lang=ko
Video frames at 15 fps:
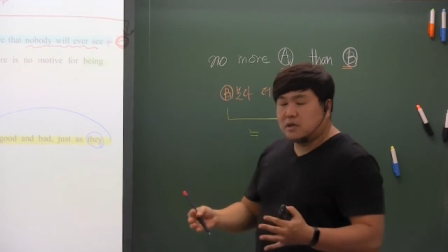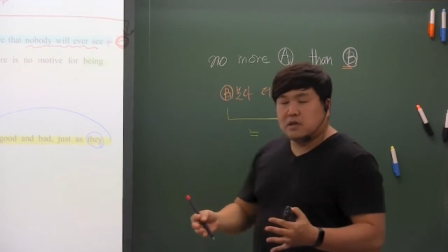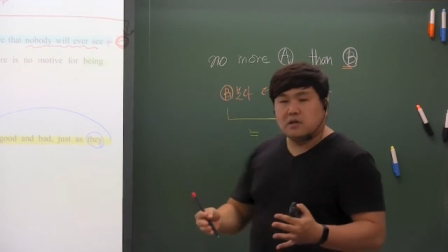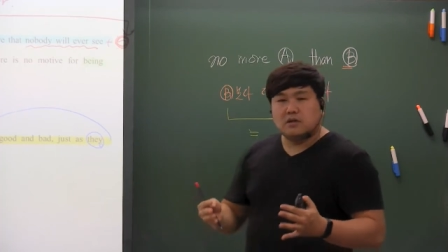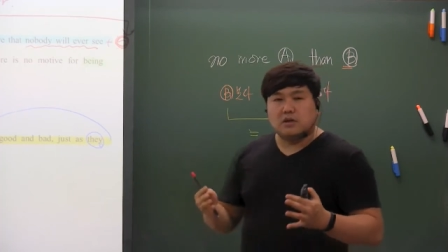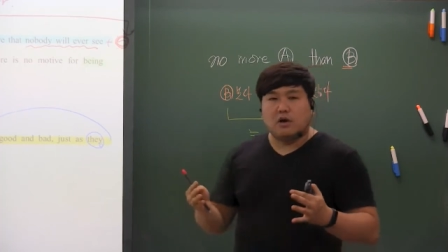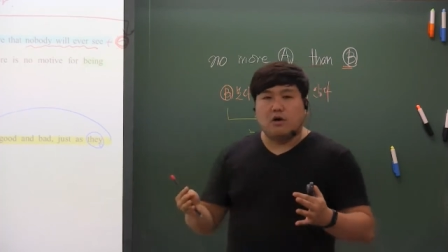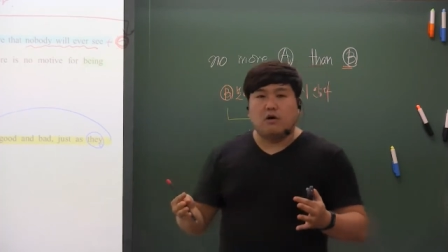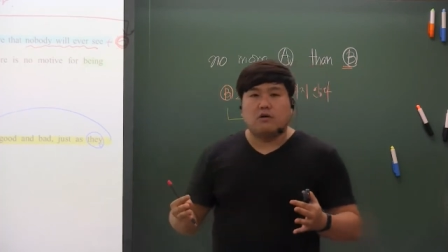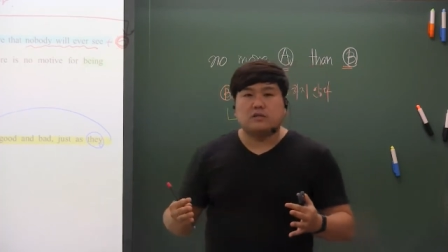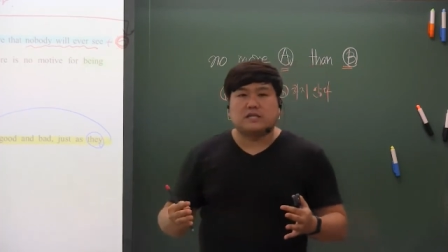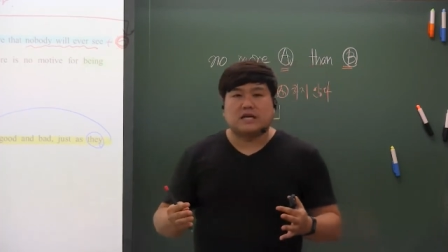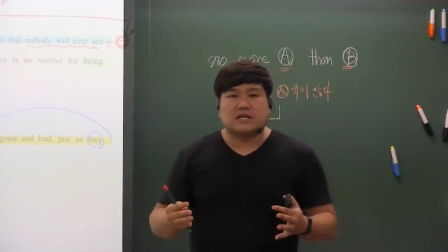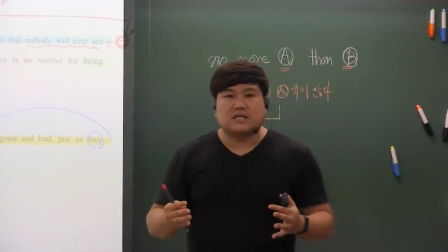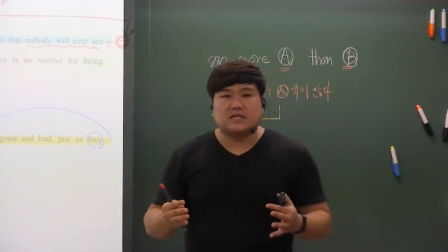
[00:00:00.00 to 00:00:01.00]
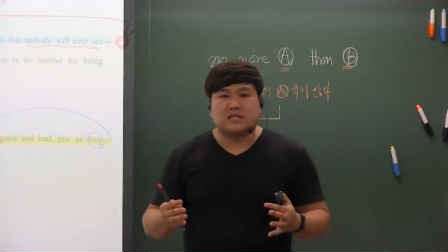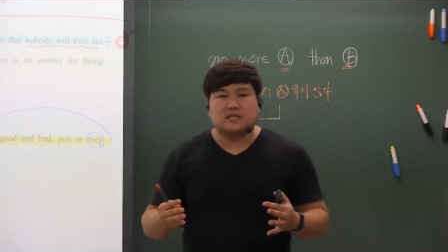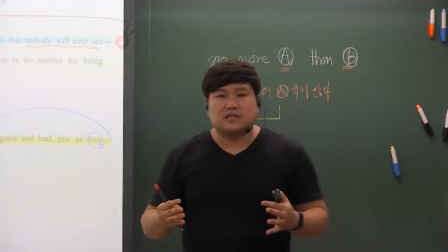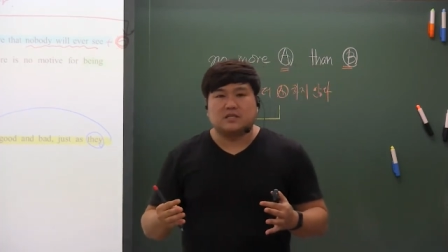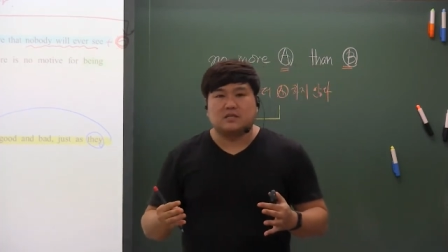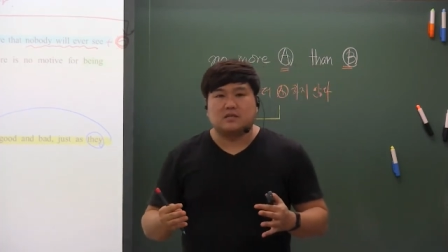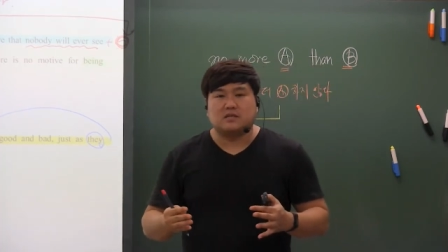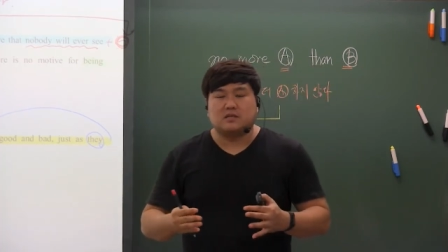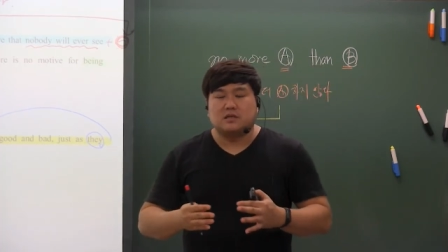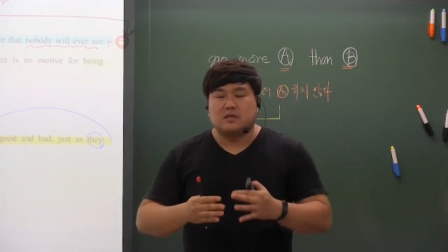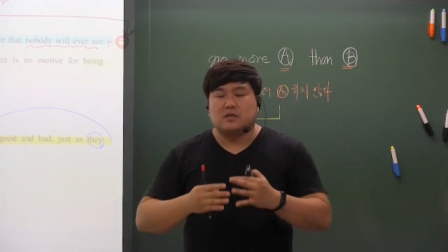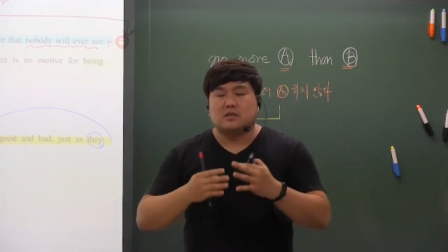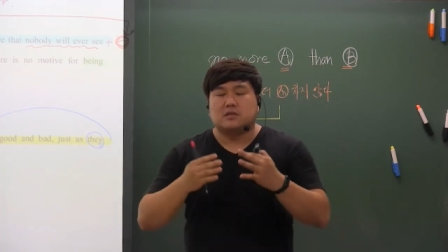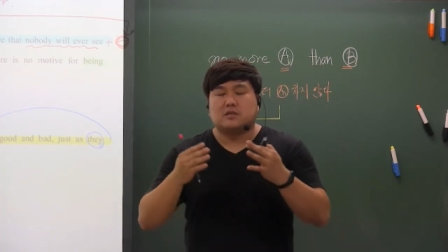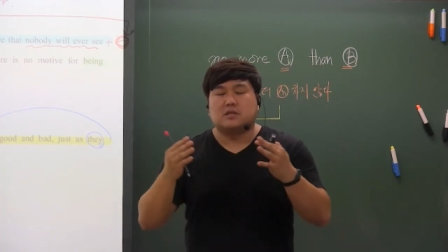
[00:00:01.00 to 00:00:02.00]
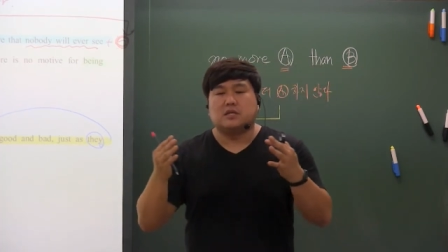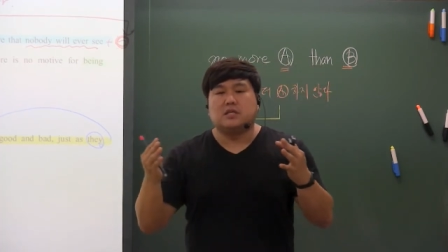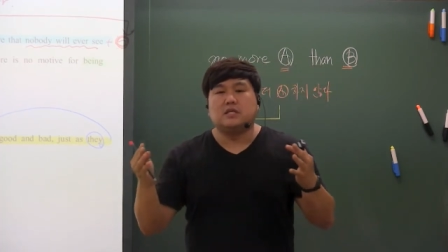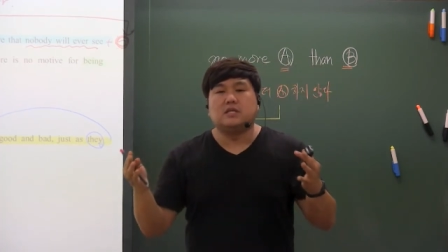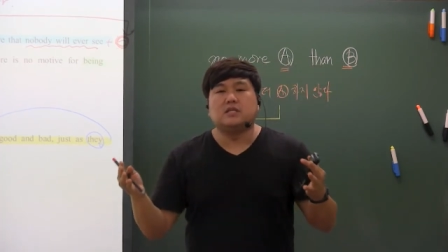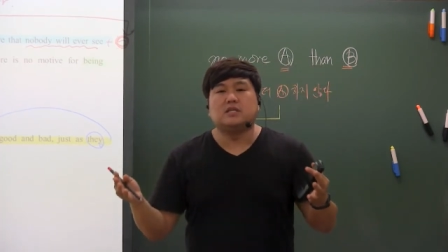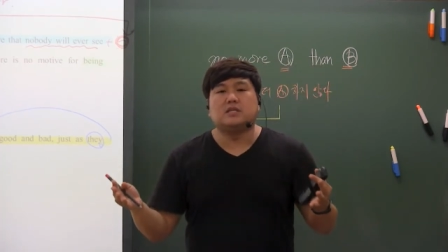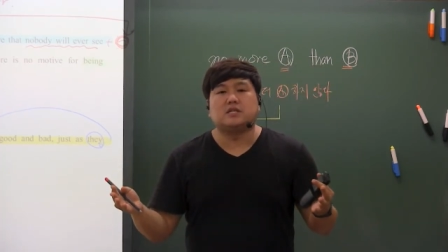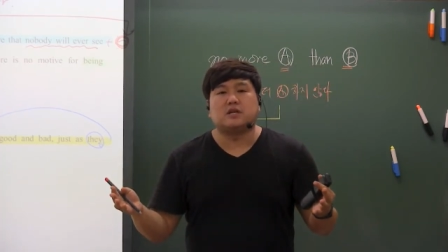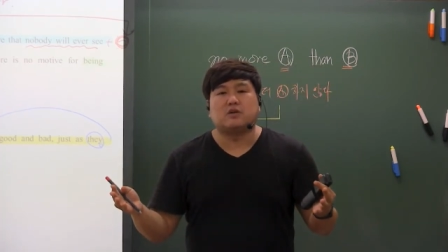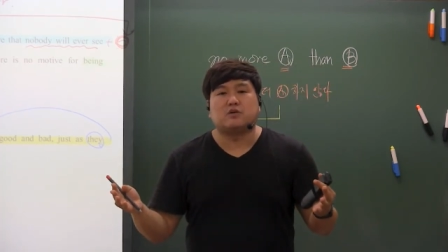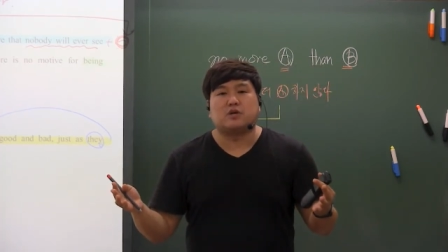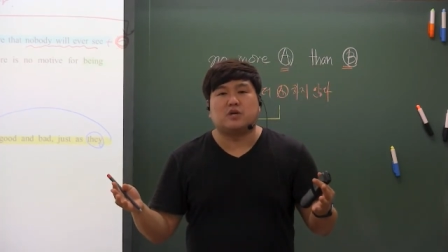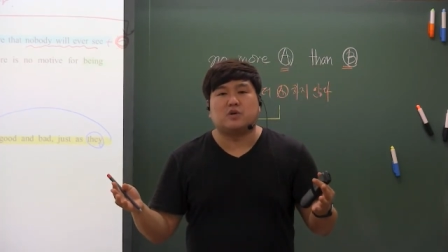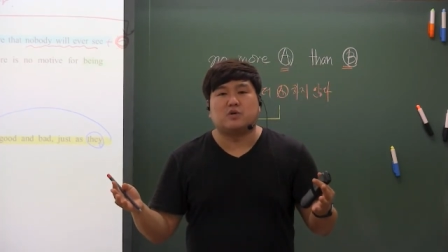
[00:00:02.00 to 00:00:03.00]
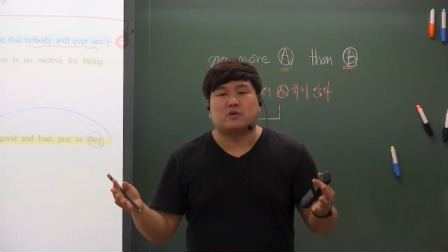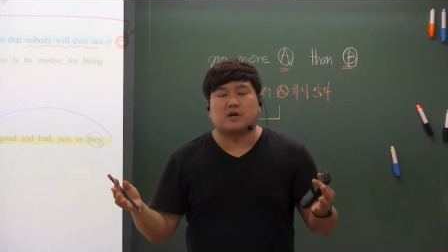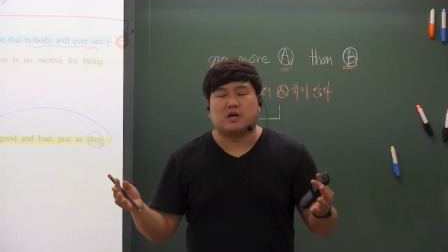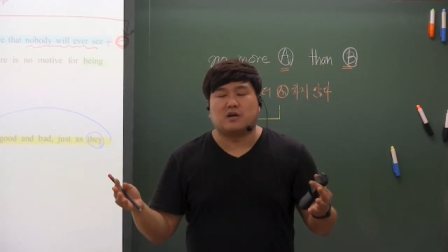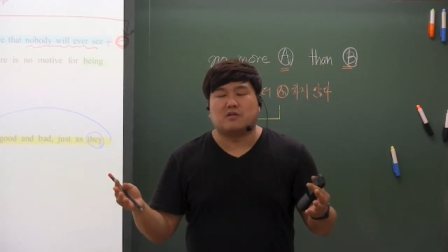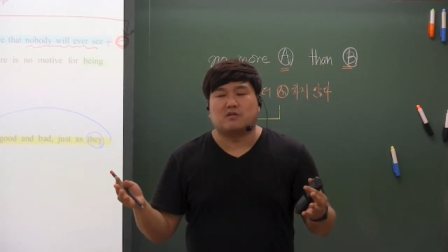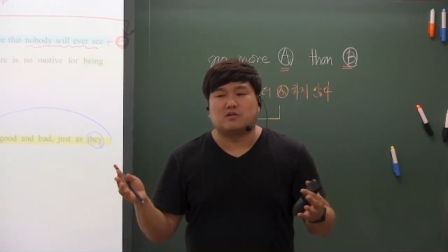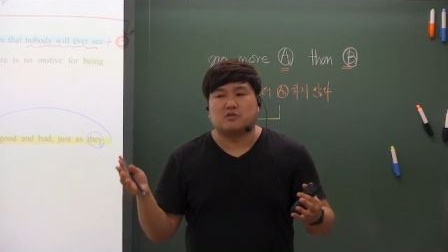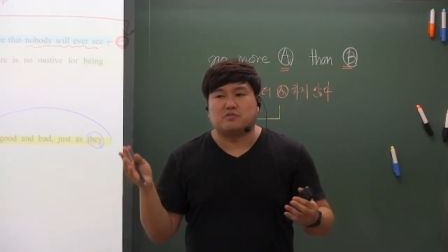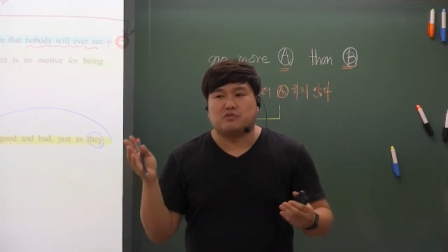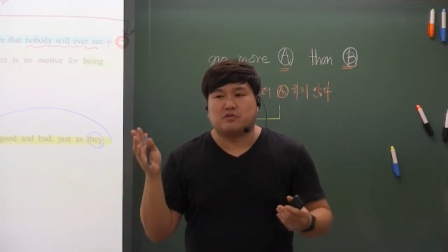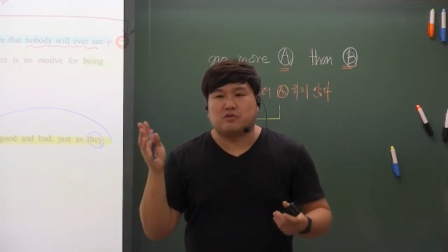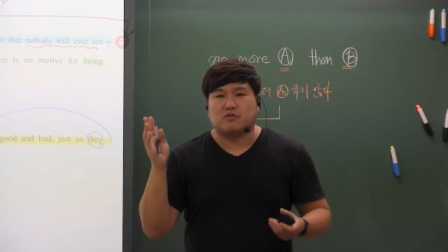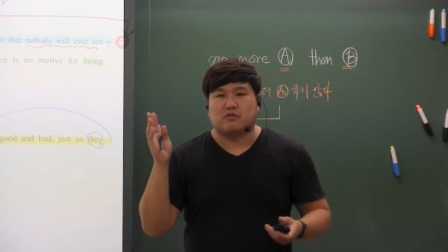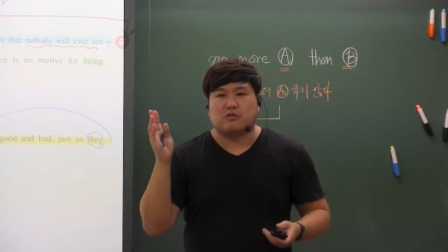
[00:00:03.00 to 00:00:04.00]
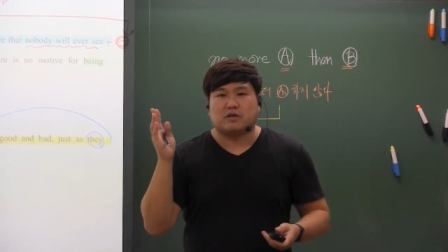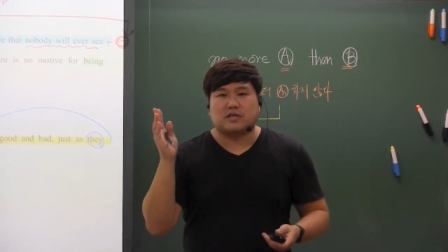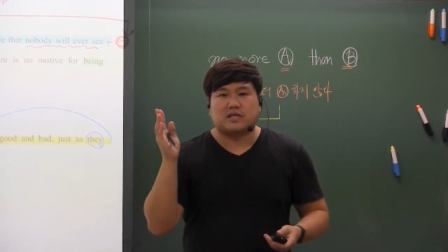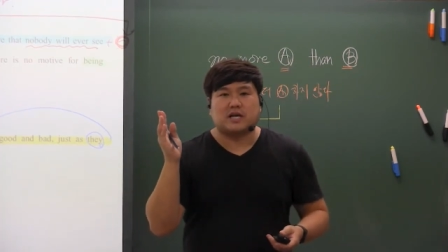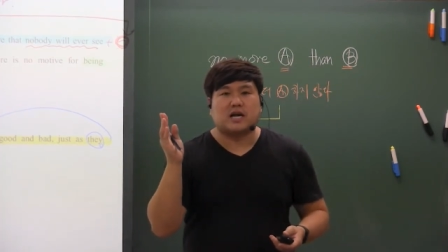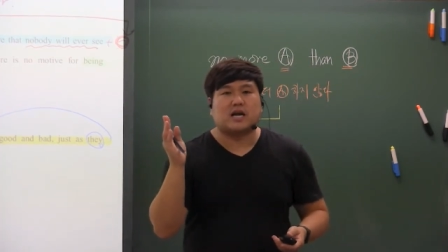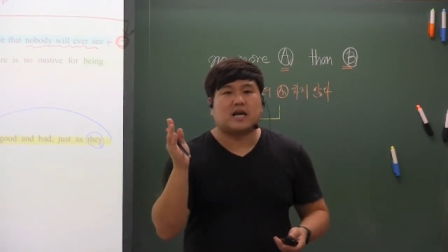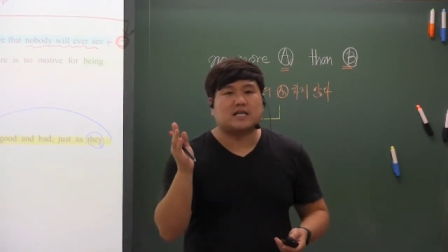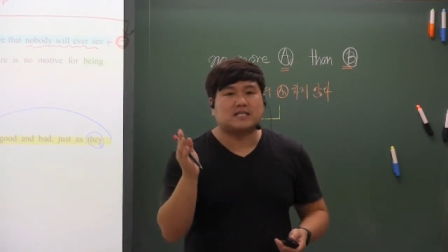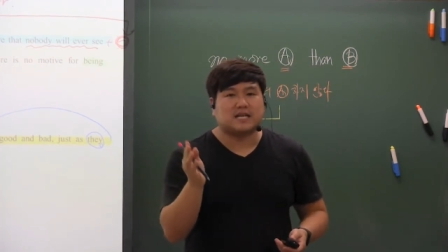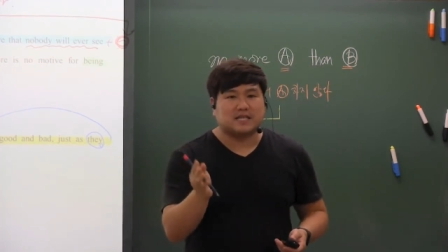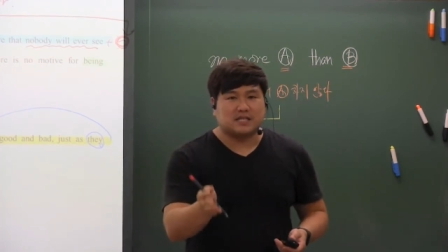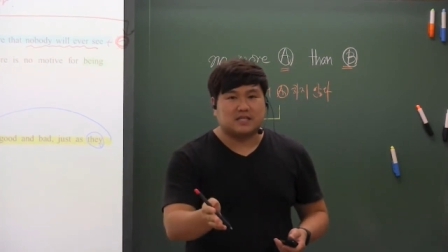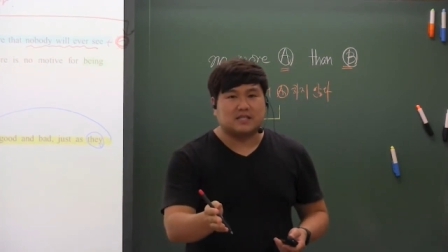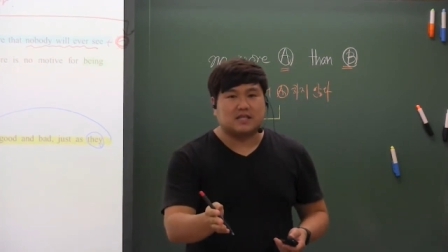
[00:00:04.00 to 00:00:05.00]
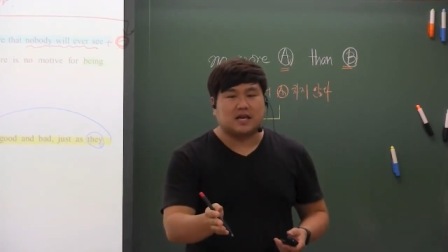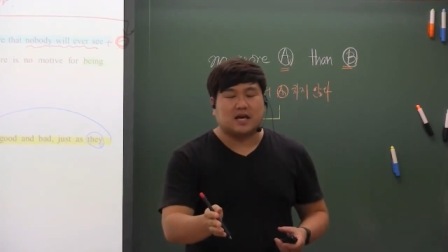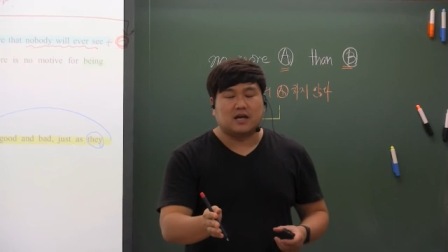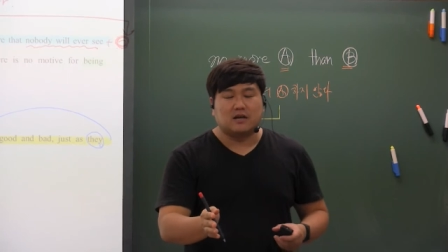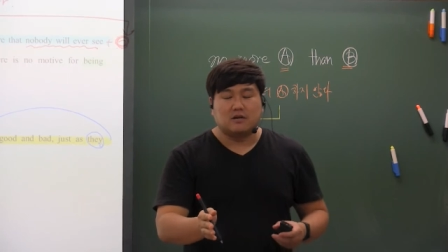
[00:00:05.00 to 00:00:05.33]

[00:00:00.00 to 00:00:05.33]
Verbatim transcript: 더 자기 자신을 있는 그대로 기록하는 것을 부끄럽게 생각하지 않는다.